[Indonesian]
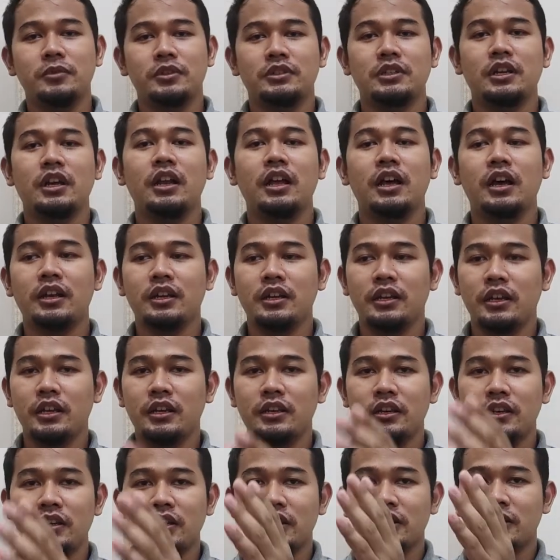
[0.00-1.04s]
Misal hari
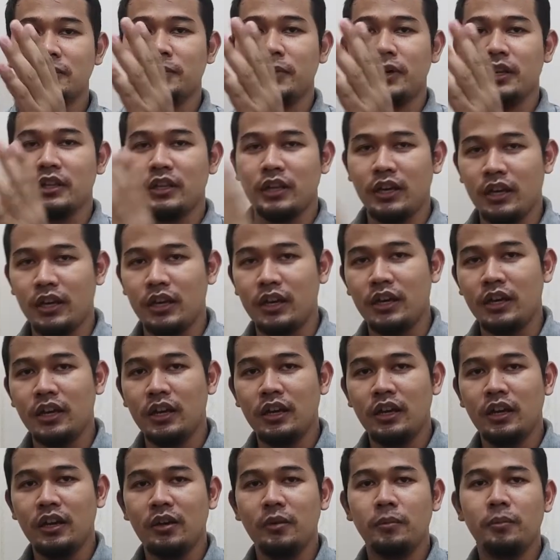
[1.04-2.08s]
ini di tempat A,
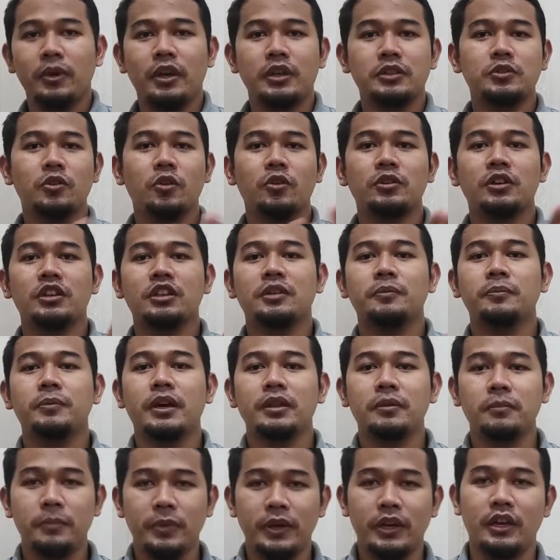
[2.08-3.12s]
besok di
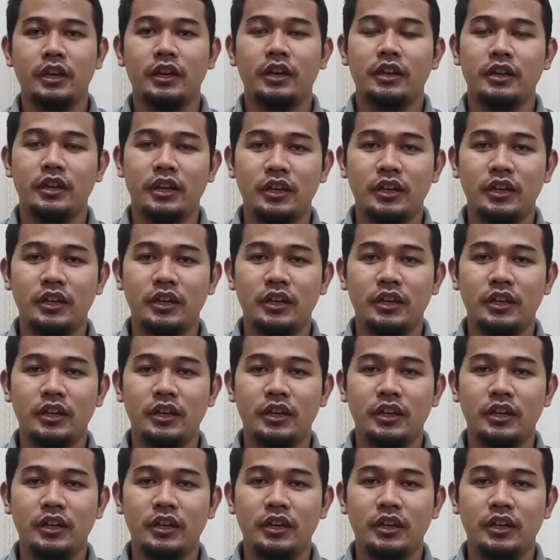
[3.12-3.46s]
tempat B.